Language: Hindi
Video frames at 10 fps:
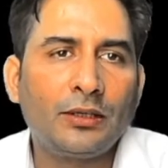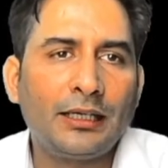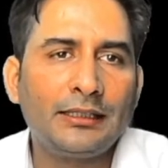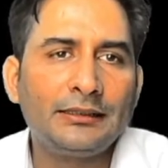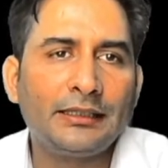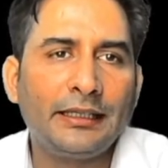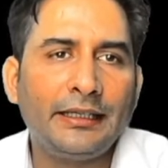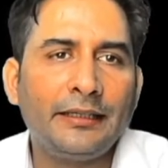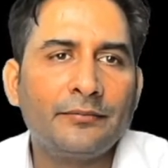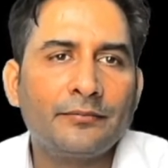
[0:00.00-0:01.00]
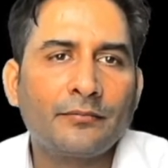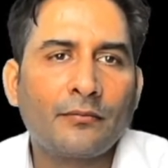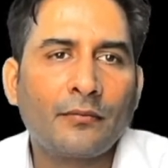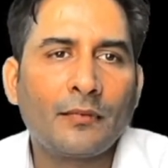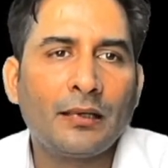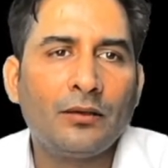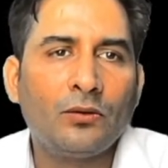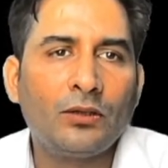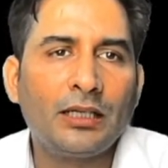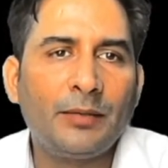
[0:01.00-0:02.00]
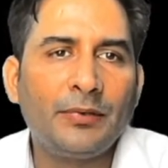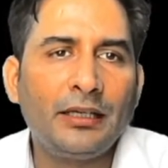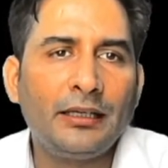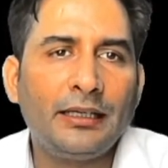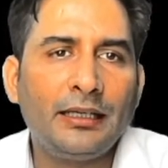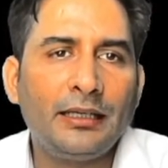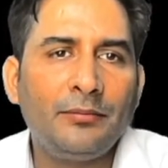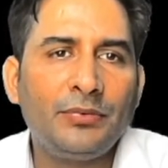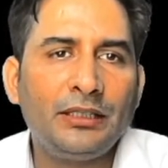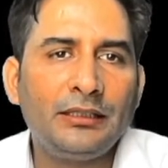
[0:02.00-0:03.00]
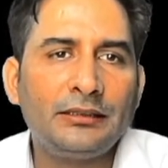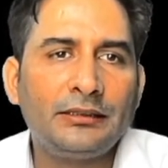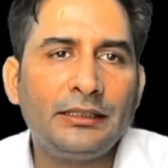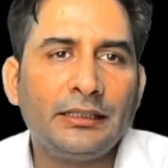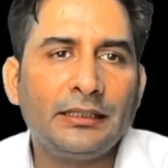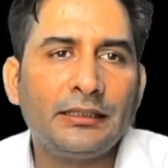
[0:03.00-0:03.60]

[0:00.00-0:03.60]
लुक एट दिस ए और यहाँ पे ए बी सी